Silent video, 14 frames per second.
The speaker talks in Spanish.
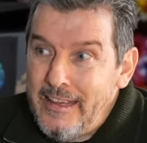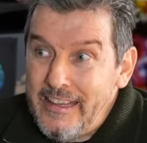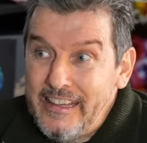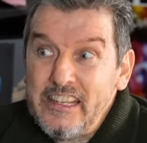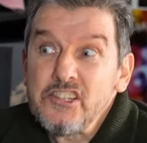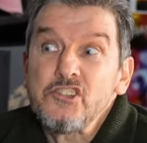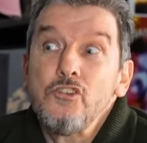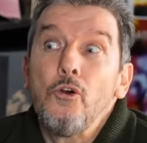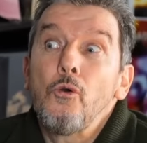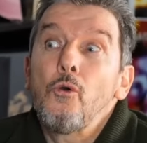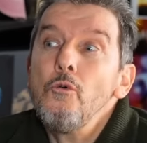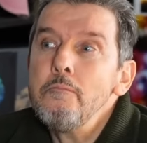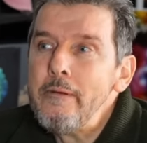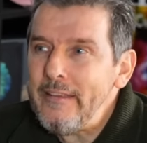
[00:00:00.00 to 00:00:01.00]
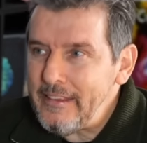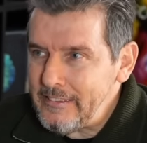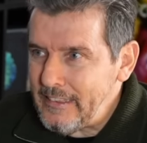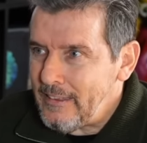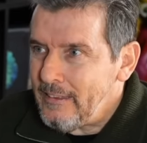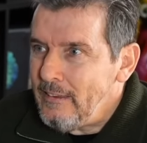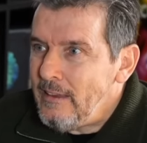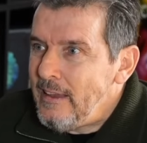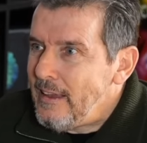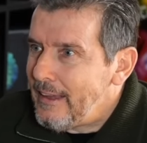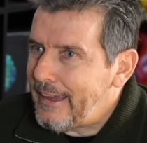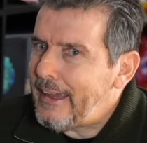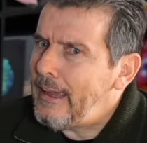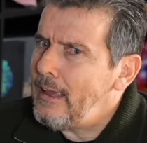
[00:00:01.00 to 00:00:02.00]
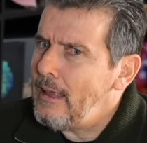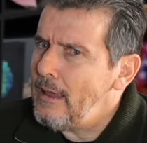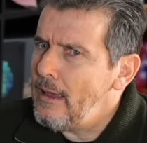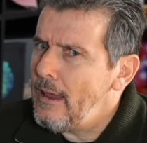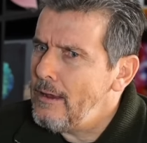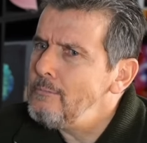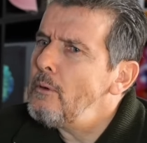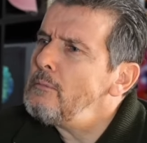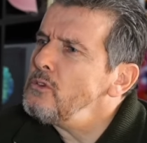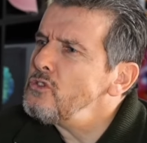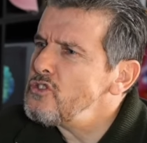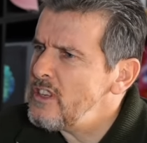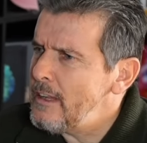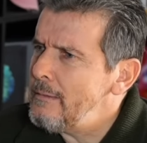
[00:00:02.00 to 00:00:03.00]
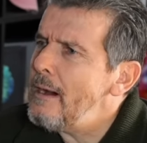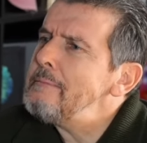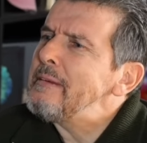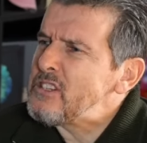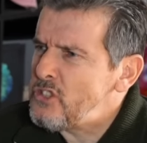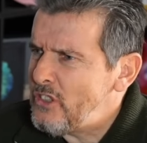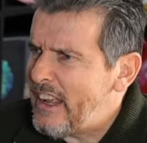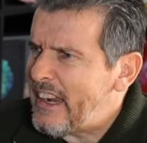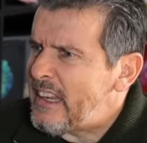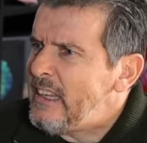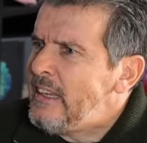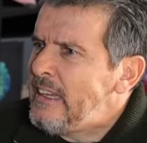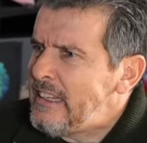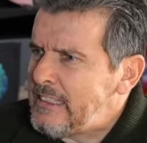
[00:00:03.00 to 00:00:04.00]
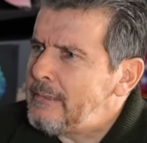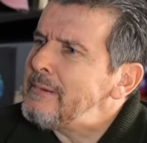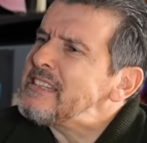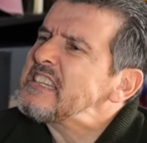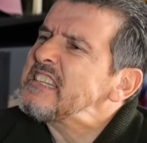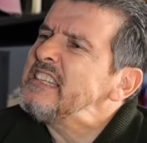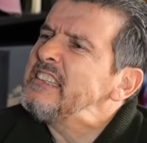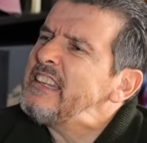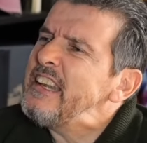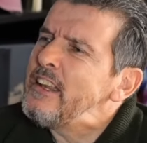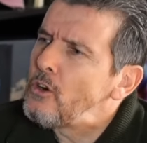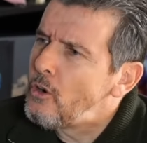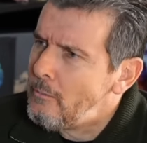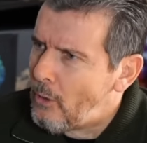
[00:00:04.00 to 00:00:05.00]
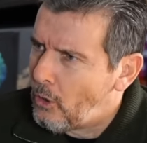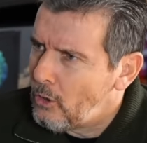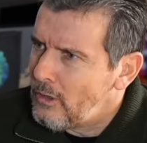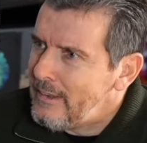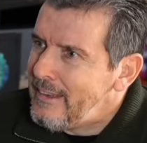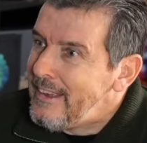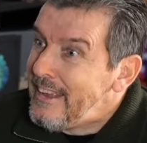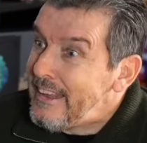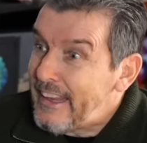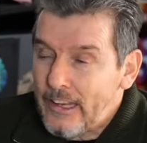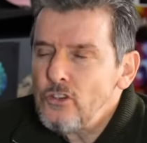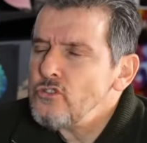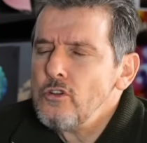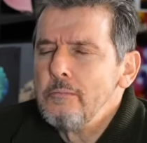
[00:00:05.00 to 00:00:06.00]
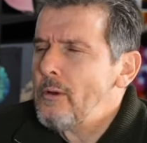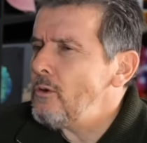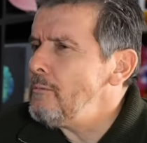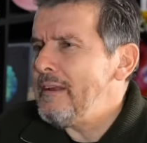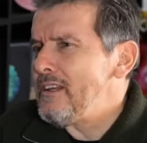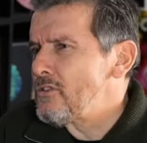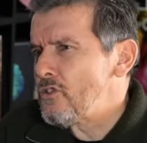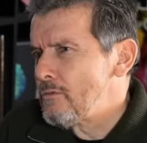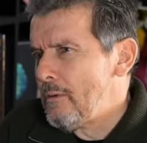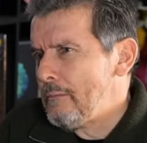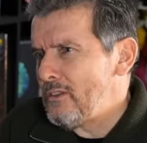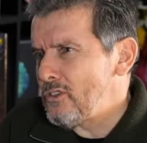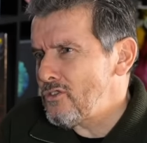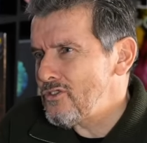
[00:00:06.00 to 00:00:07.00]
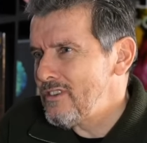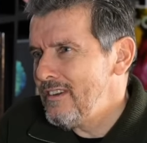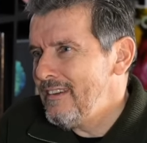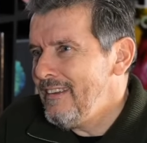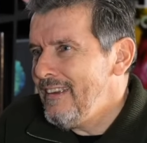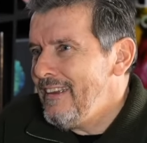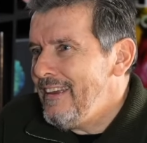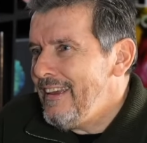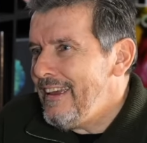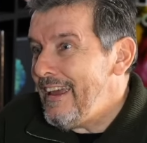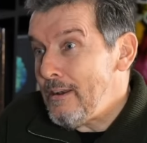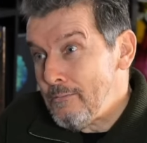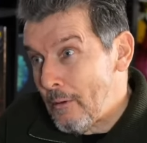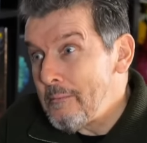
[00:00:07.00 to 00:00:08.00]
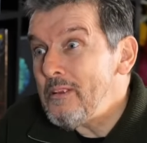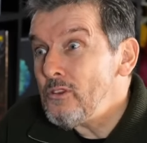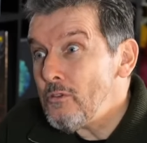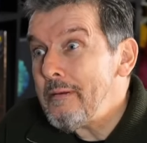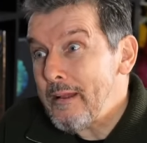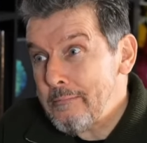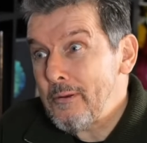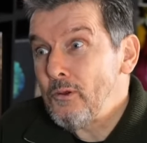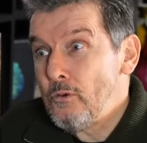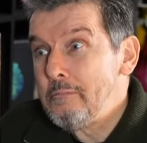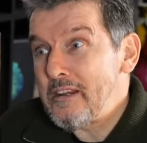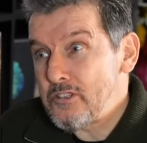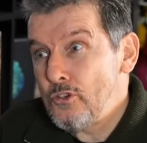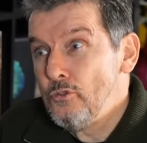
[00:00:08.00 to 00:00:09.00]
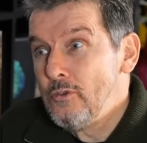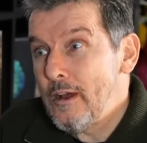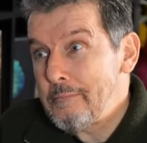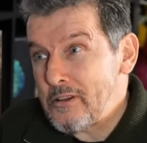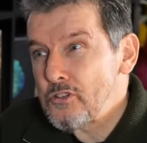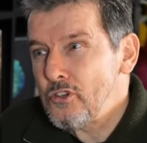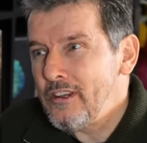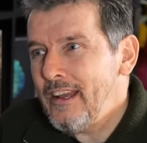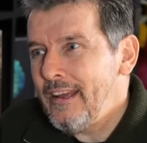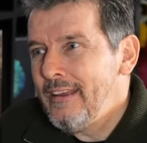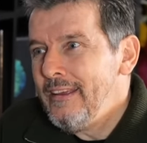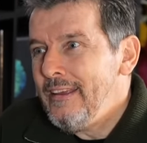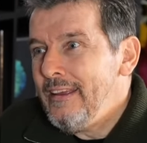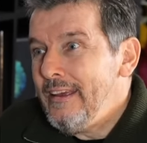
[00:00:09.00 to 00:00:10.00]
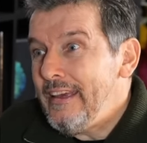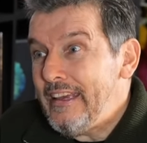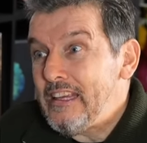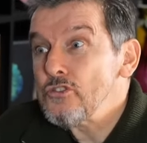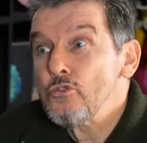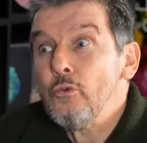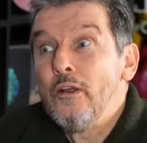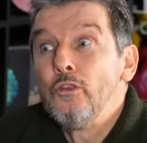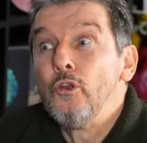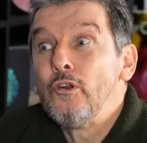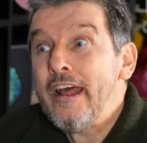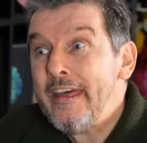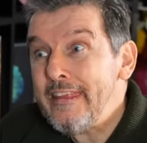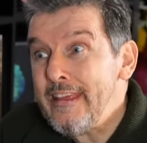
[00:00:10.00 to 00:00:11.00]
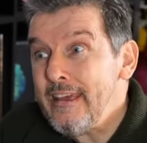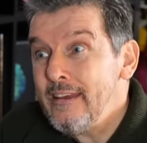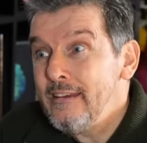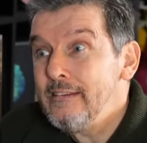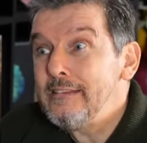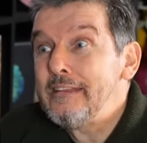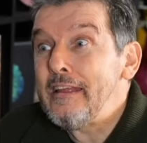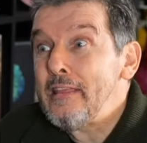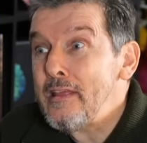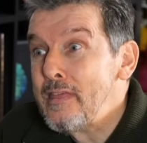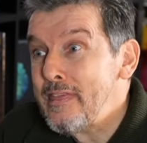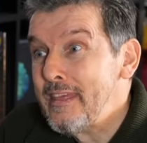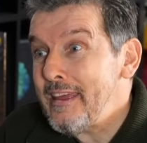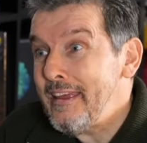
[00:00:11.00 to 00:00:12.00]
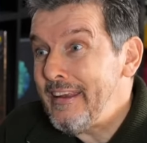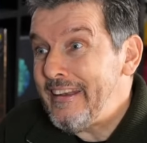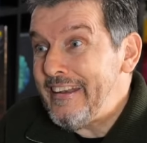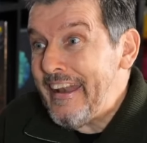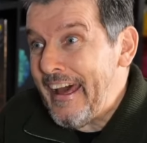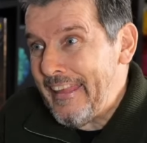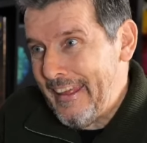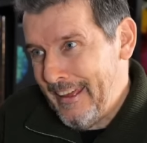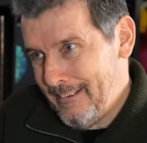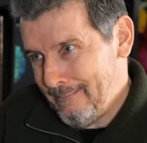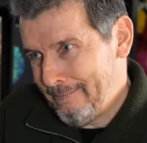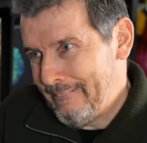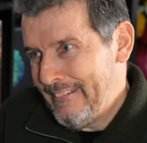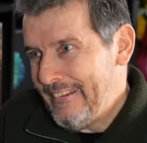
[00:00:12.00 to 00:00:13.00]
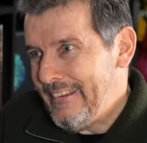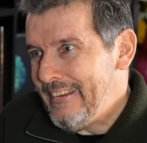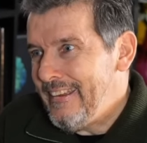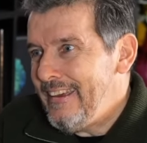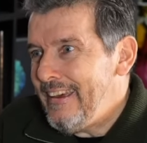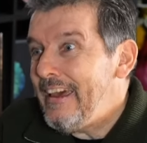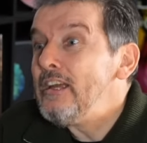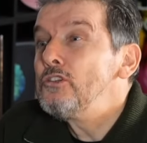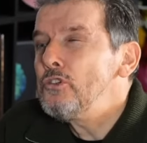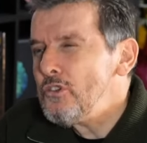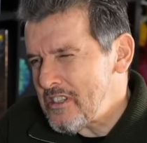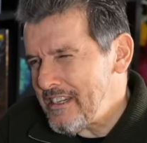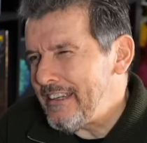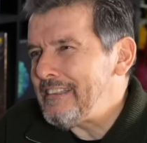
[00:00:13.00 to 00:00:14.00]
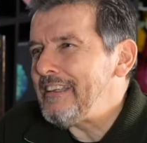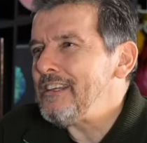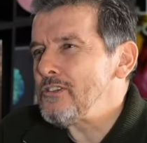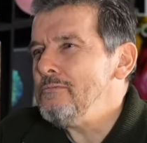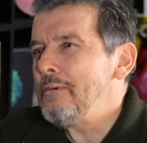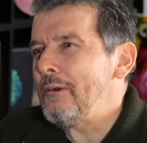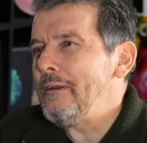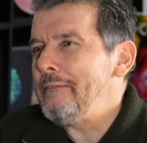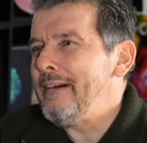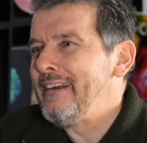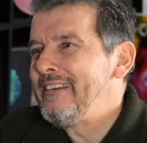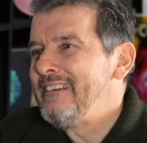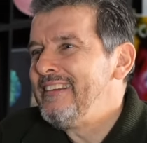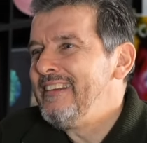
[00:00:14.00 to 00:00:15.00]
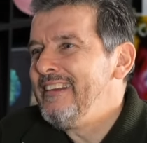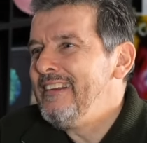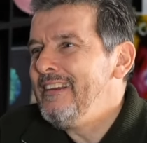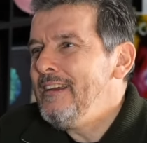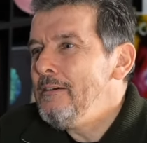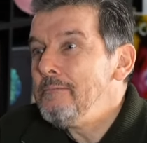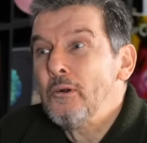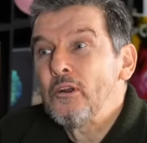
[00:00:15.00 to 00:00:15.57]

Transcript: que se ocupa de ti, que en momentos te va a presionar y te vas a sentir incómodo, que no se preocupe en esos momentos. El momento para preocuparse una persona es cuando nadie te dice nada. Entonces sí que tienes un problema. Si hubiera